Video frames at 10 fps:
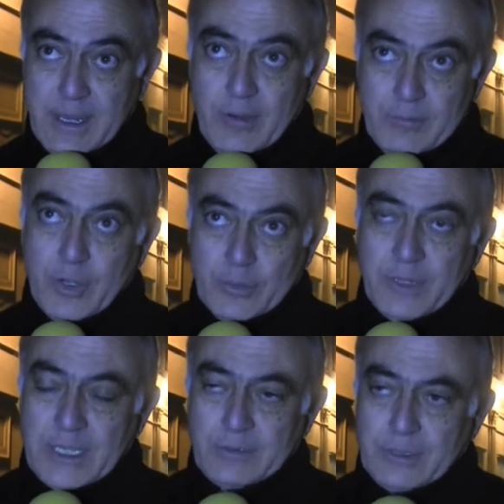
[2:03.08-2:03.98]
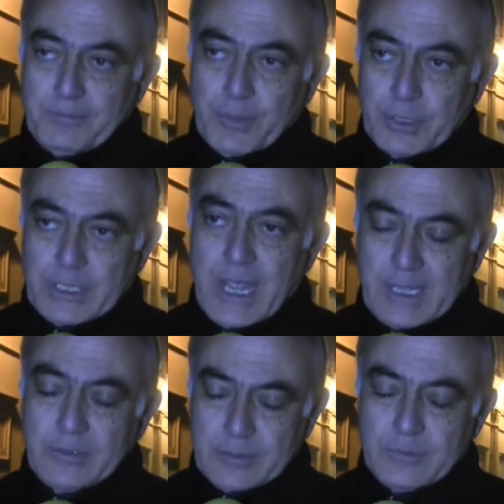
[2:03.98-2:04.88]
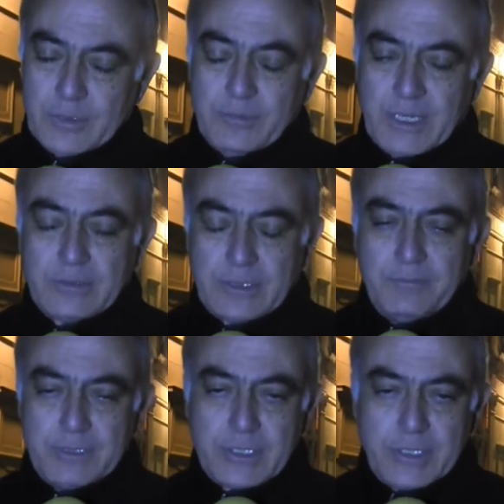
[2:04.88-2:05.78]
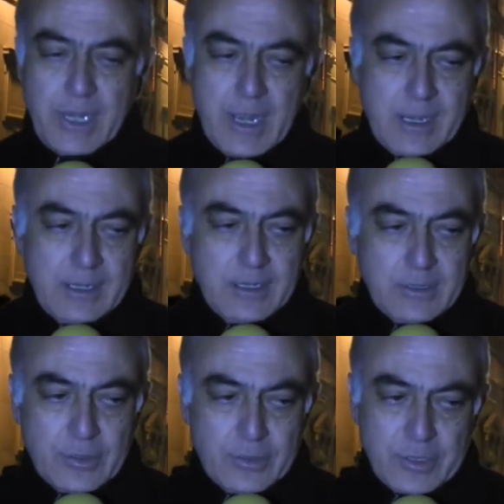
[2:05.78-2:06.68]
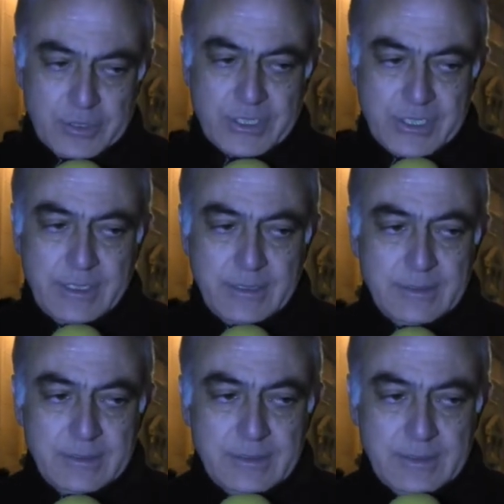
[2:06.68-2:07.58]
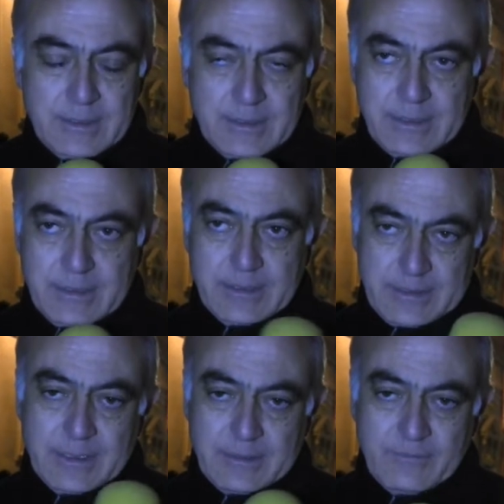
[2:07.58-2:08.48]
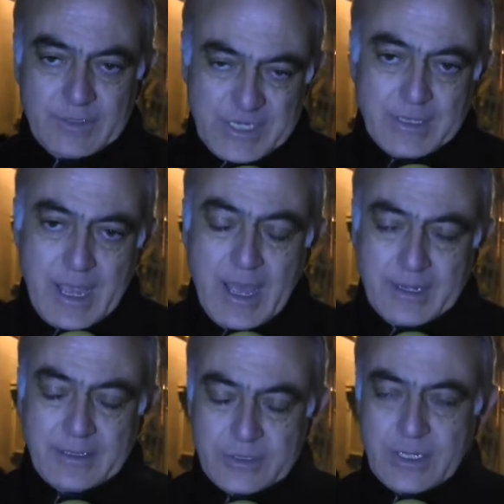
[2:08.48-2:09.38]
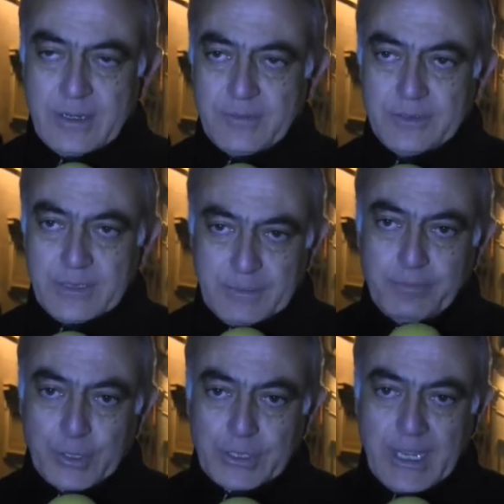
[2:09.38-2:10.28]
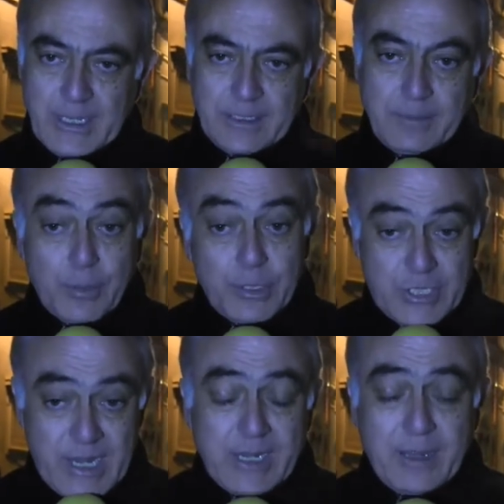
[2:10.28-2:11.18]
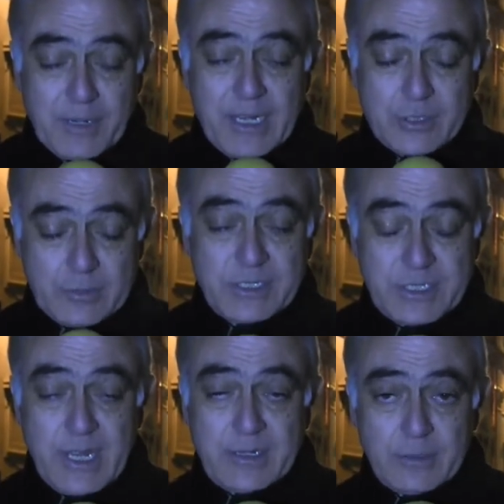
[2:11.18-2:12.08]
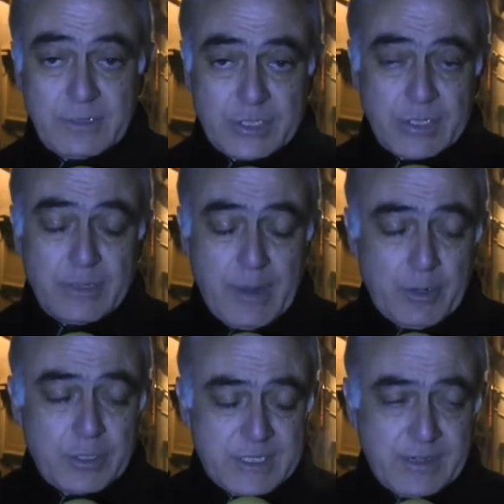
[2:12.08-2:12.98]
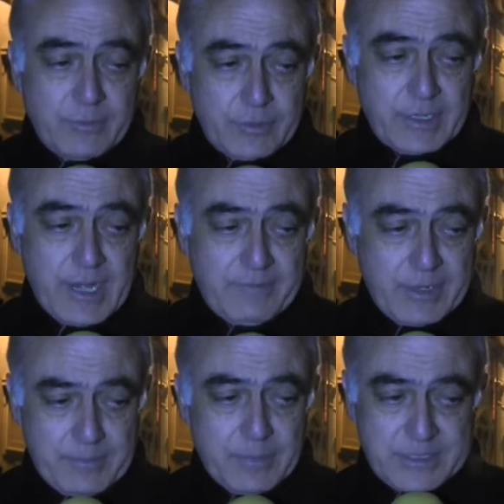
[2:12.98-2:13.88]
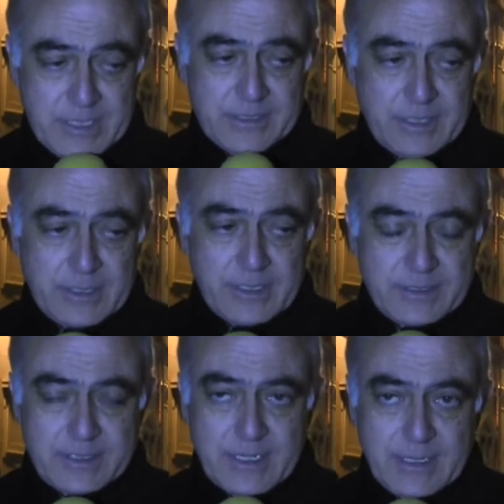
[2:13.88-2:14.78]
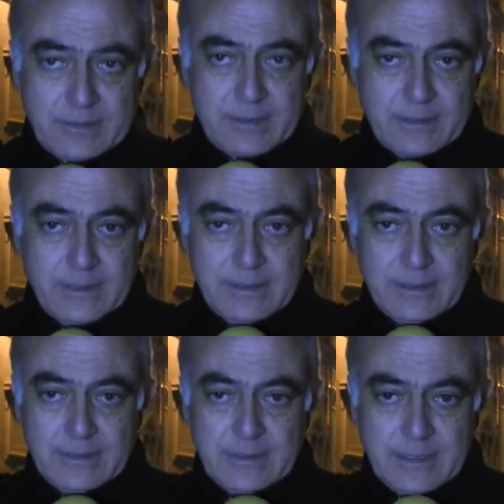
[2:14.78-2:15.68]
che è un monumento importante, un monumento che bisogna conoscere, eh, visitare diciamo, è importante. Poi c'è anche Palazzo Mesiane dove c'è una mostra fotografica abbastanza interessante